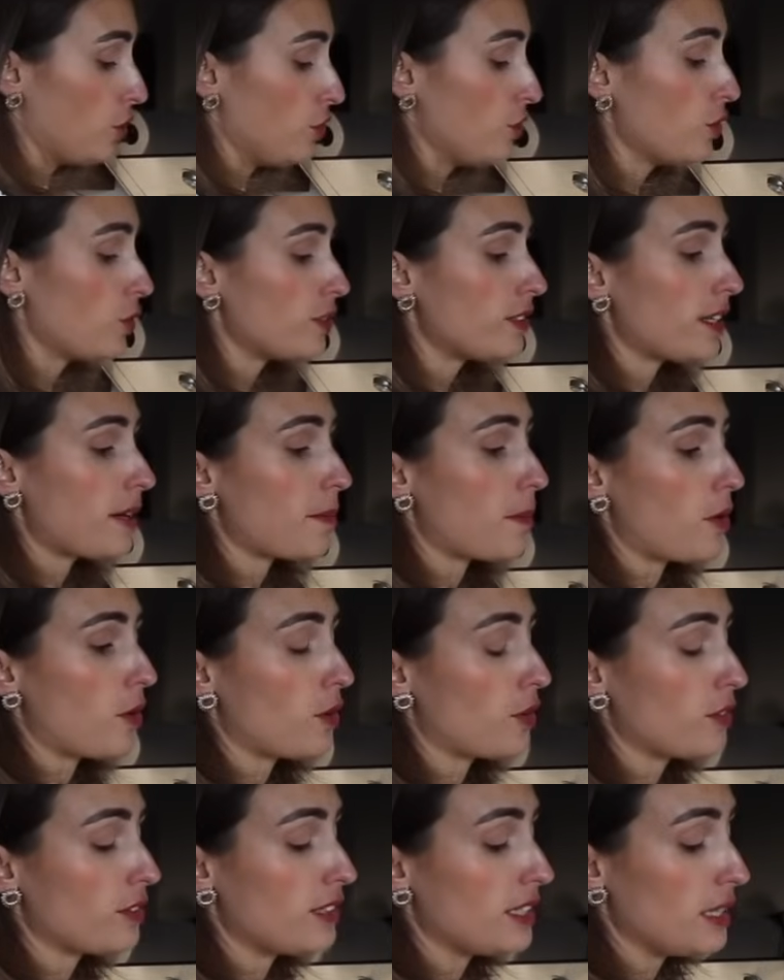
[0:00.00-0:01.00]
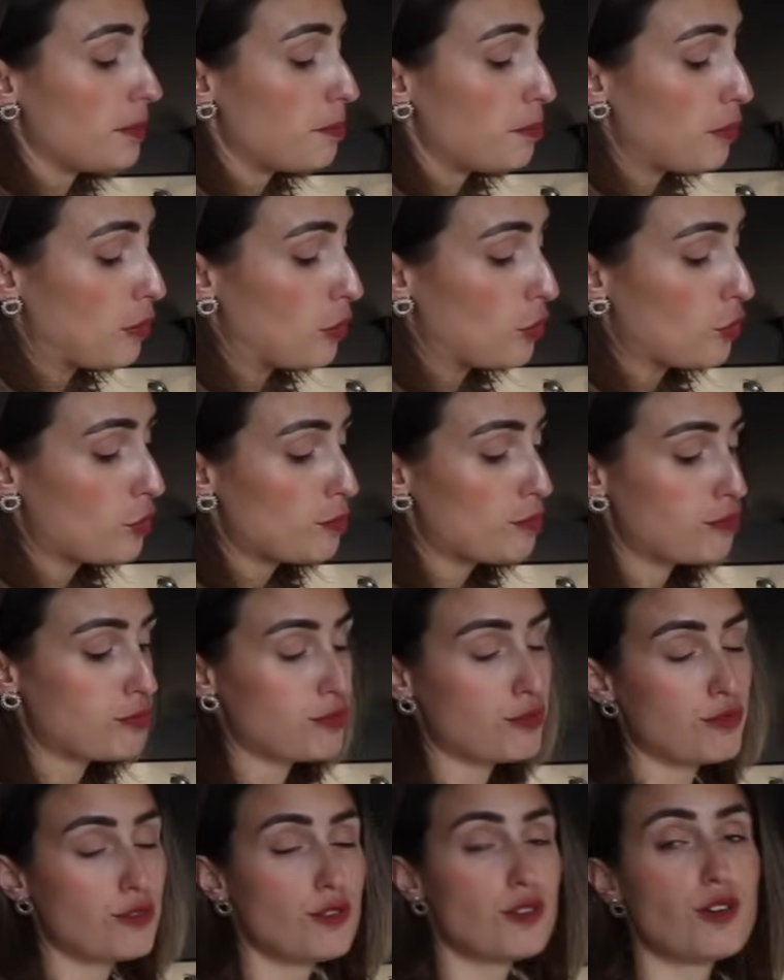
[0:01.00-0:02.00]
notamment des pots
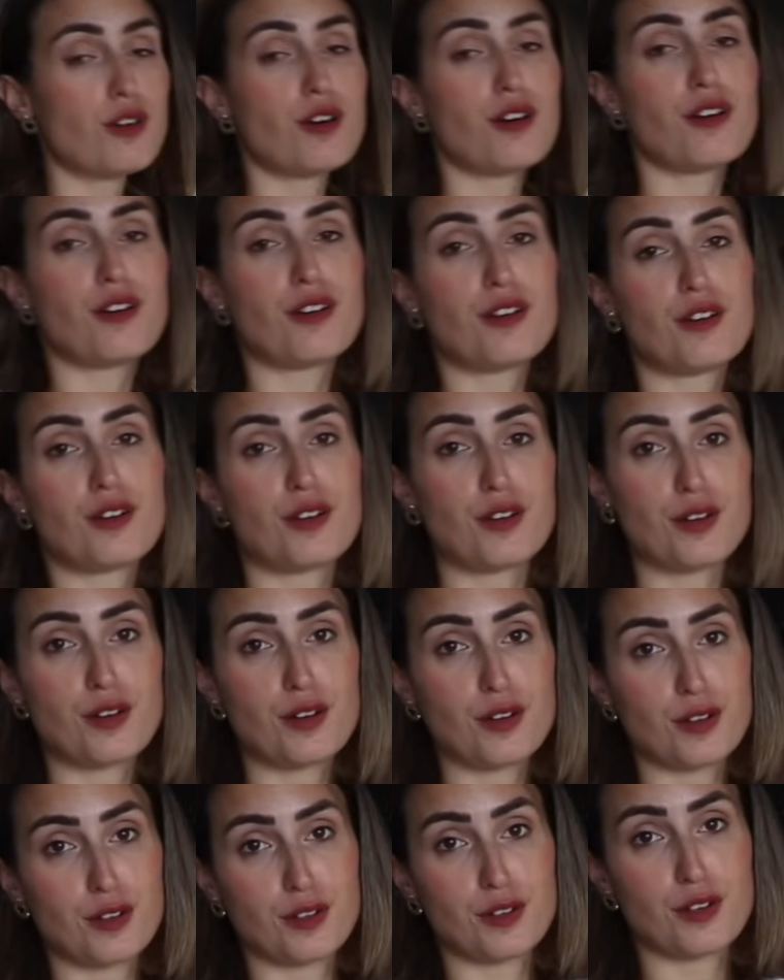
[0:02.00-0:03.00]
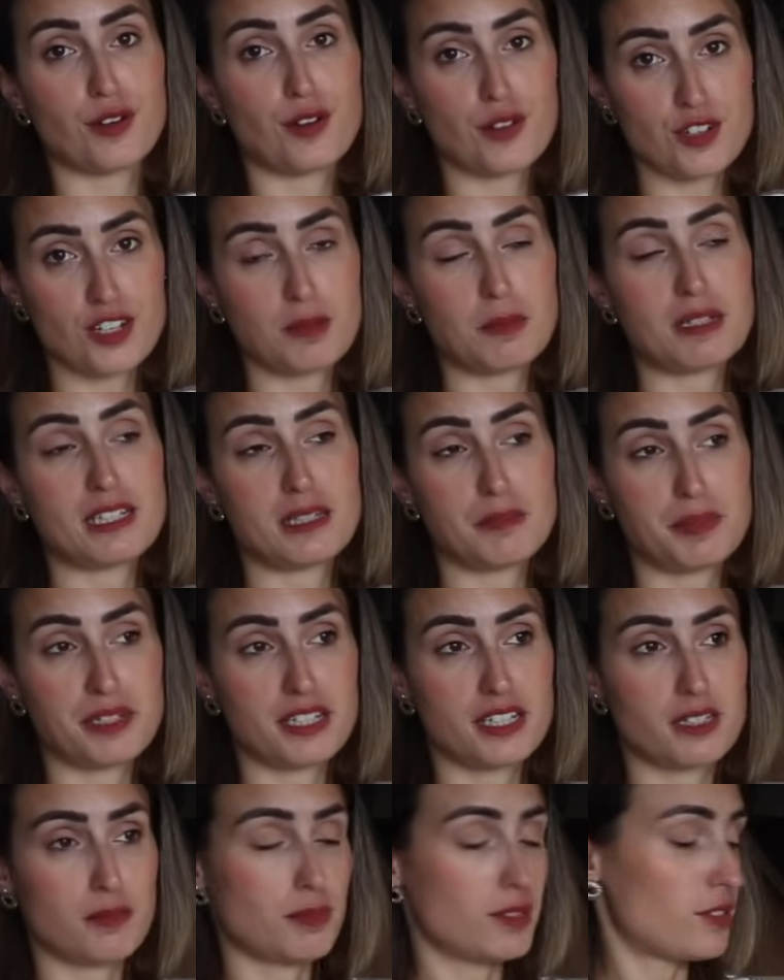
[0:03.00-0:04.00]
pour euh, ranger mes
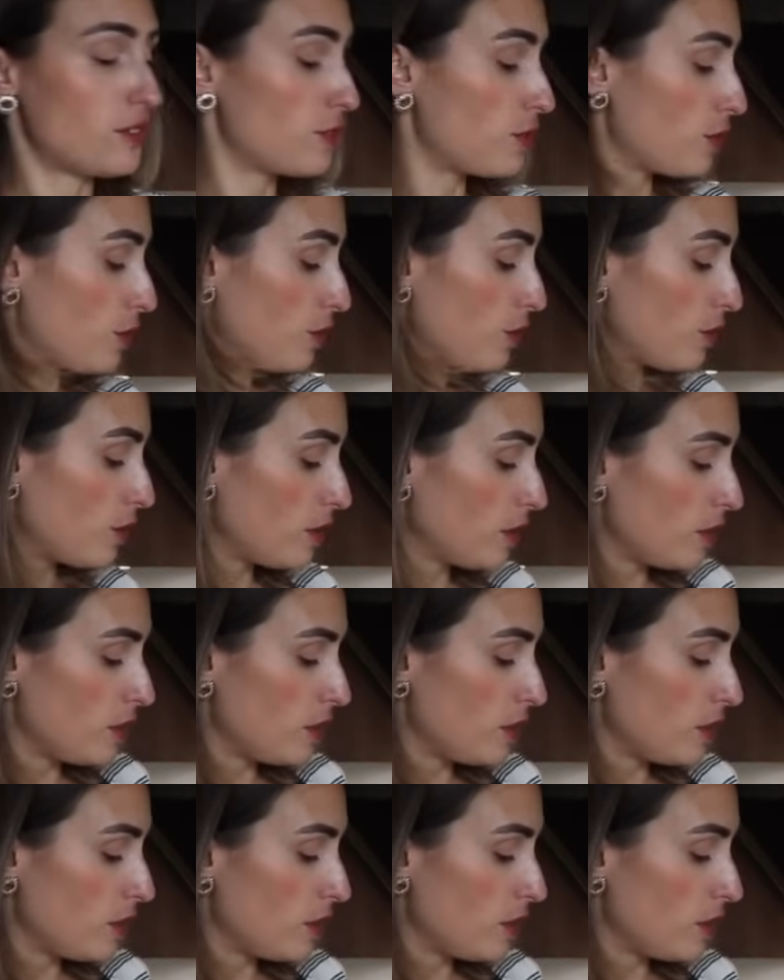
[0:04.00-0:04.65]
épices, parce que...